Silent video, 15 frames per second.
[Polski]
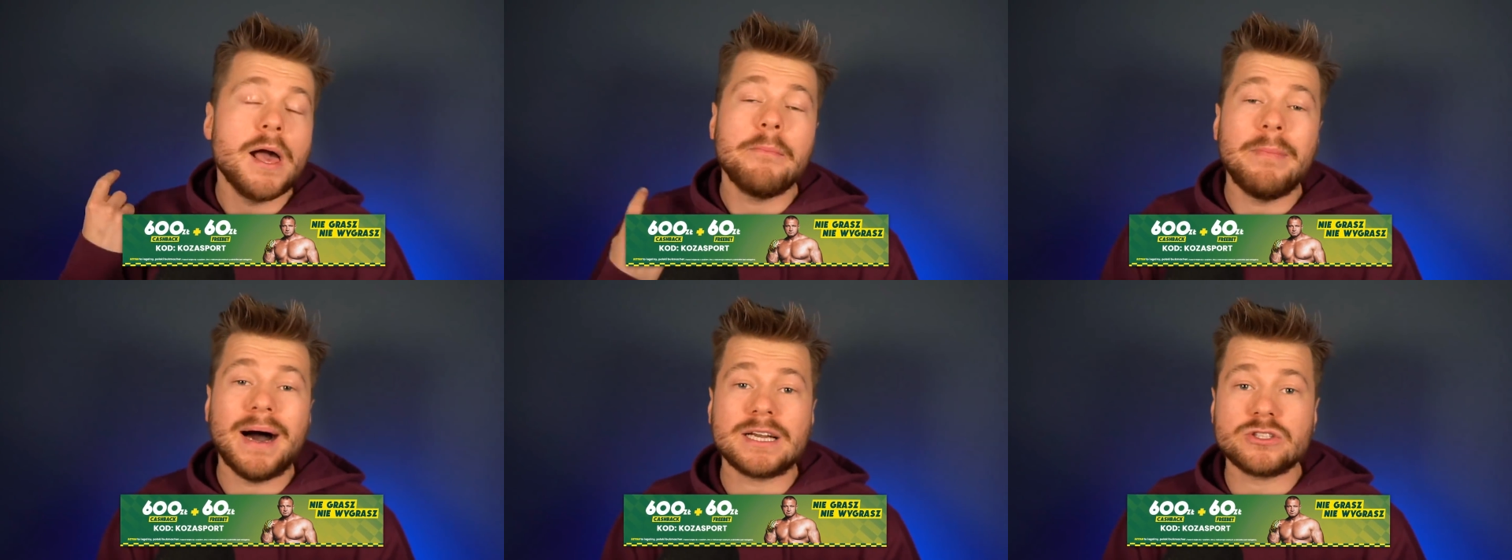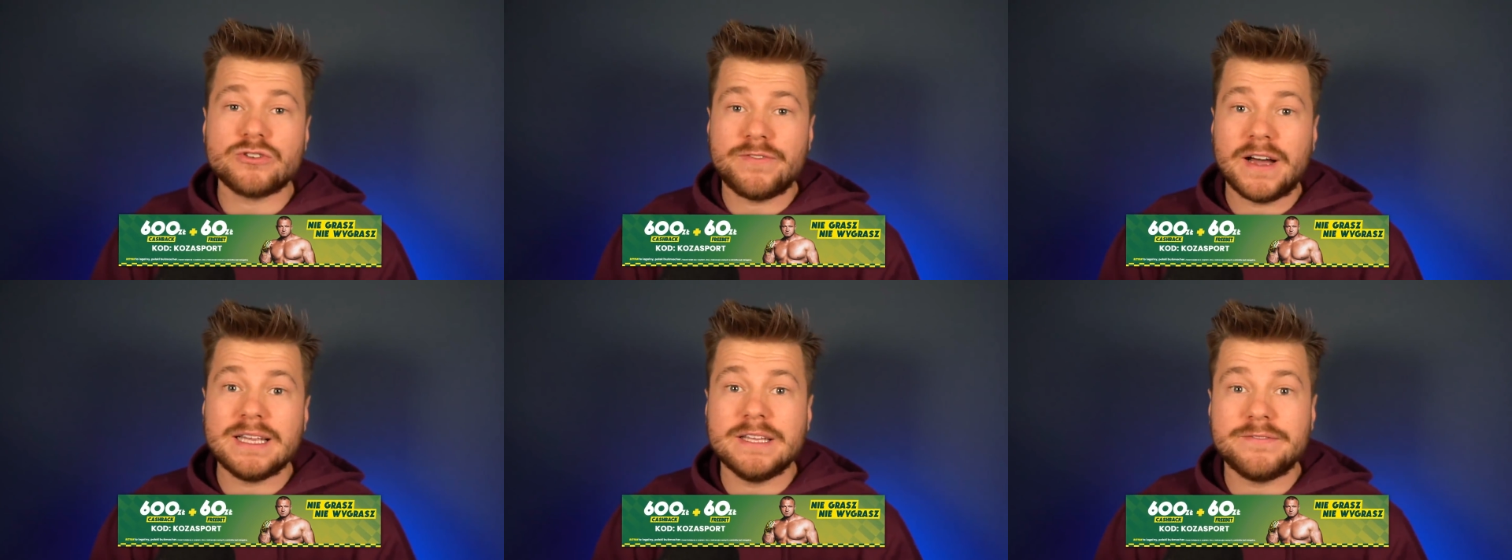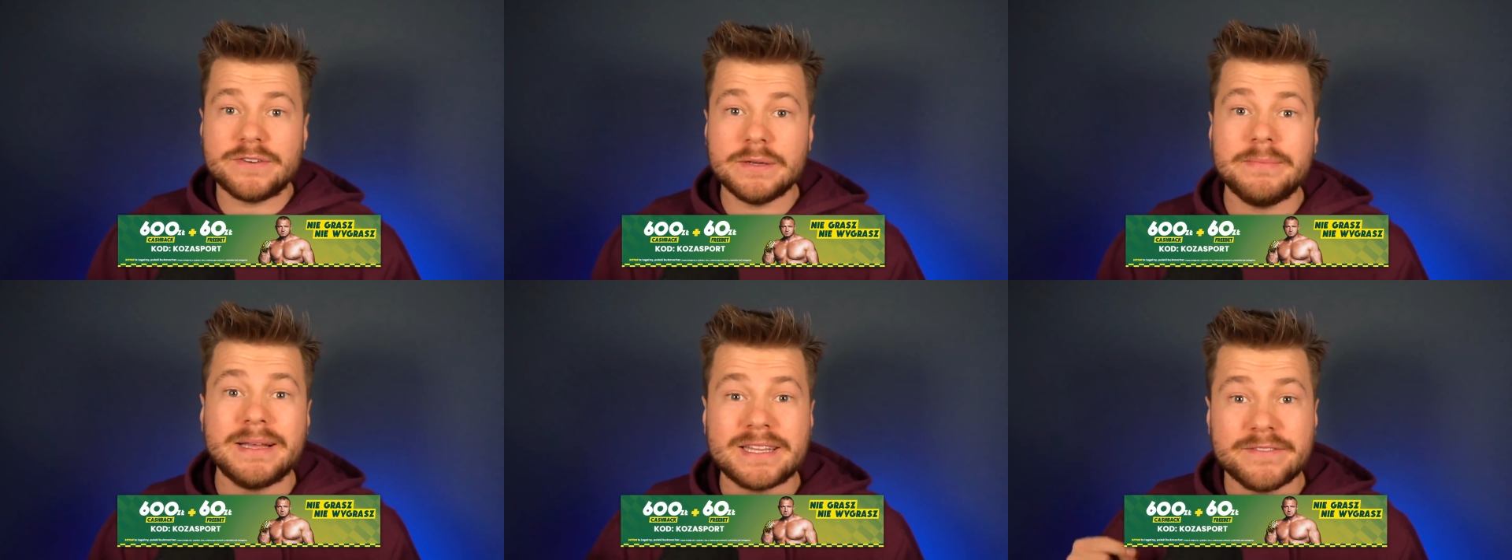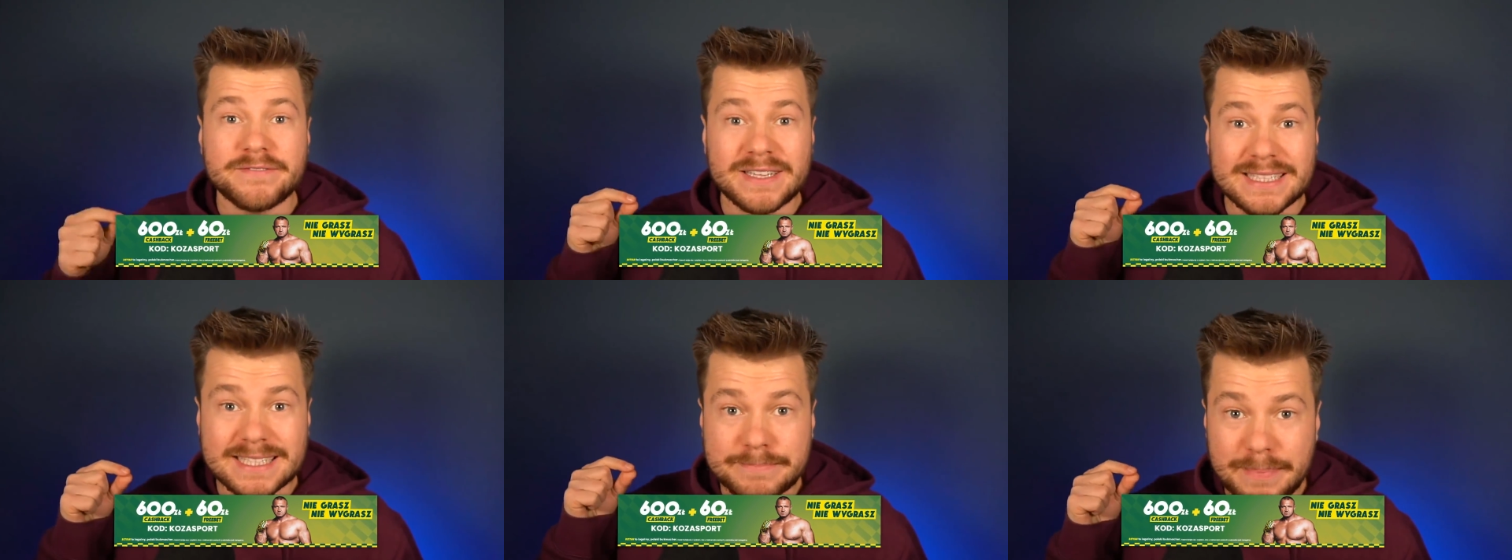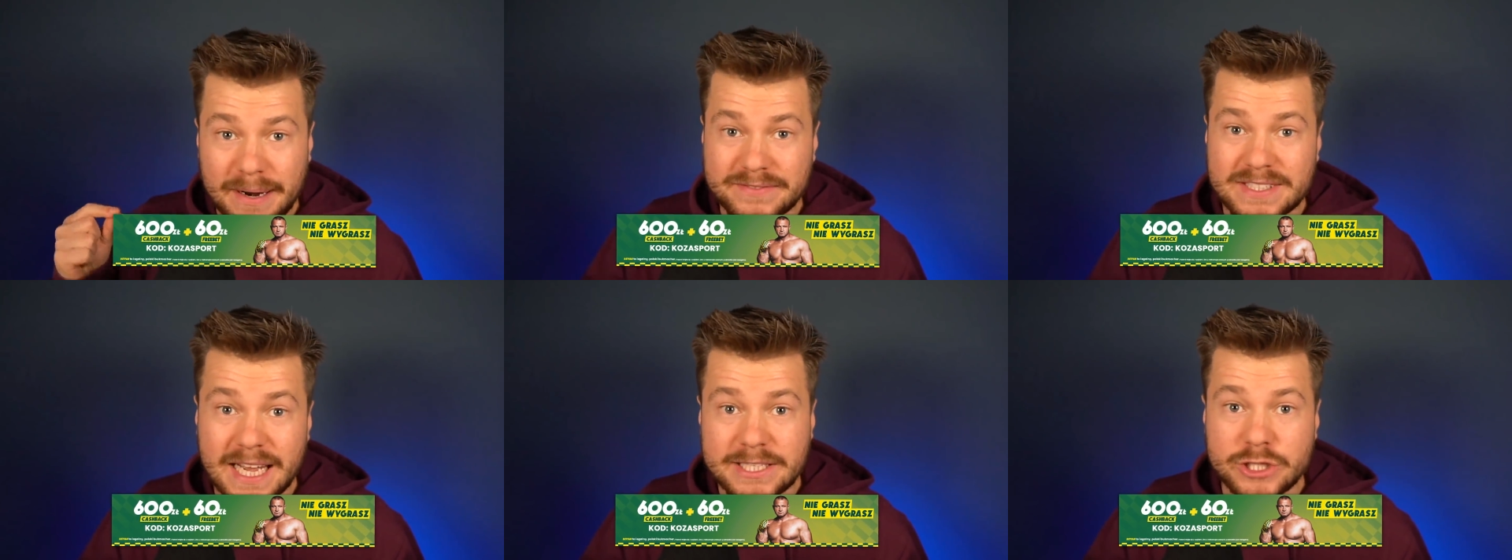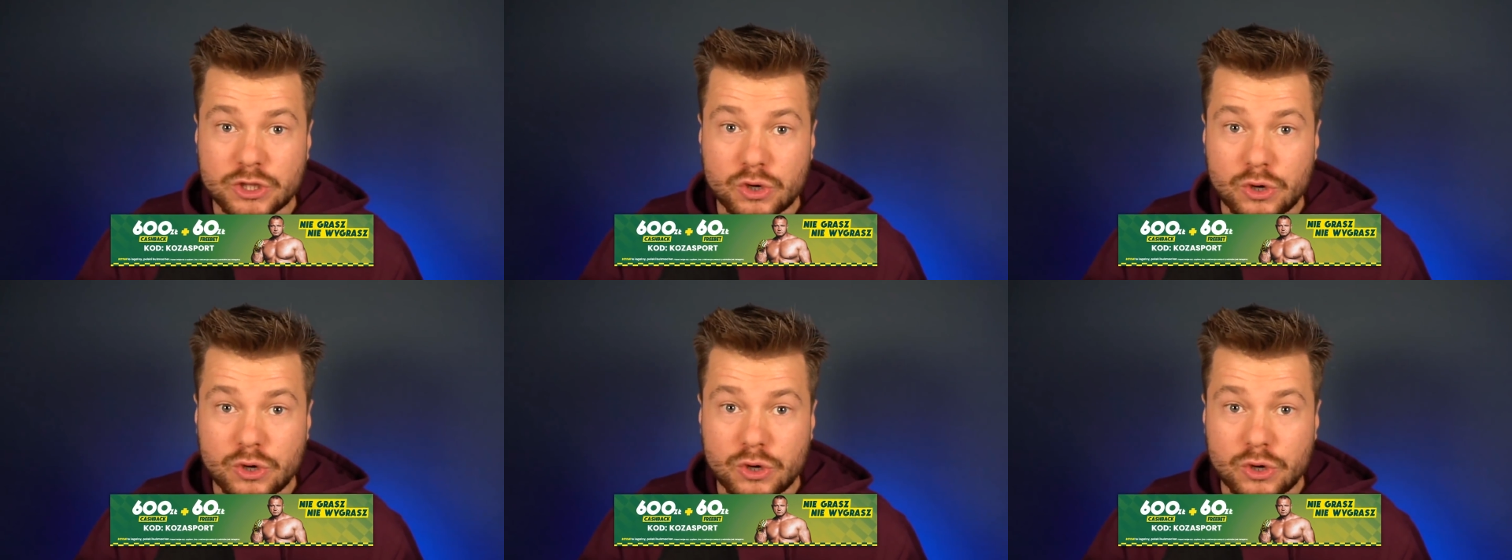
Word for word: bardzo fajny freebet, więc sprawdzajcie to